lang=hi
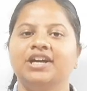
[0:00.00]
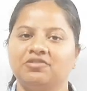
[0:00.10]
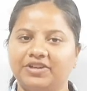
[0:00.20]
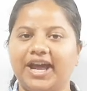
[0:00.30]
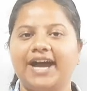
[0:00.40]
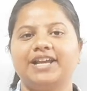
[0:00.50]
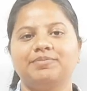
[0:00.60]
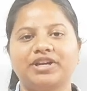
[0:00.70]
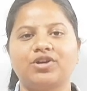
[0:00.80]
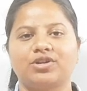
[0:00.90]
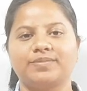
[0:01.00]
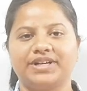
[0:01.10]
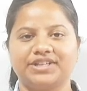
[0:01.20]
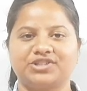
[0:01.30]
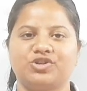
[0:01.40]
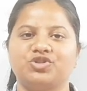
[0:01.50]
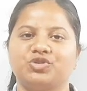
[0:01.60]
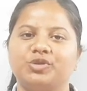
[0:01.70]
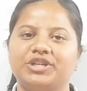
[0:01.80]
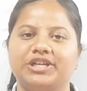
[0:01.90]
फिलहाल हमने इकोनोमेट्रिक्स को
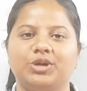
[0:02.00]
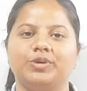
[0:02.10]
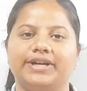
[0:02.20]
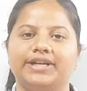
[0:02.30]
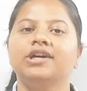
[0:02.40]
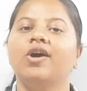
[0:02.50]
शुरू किया हुआ है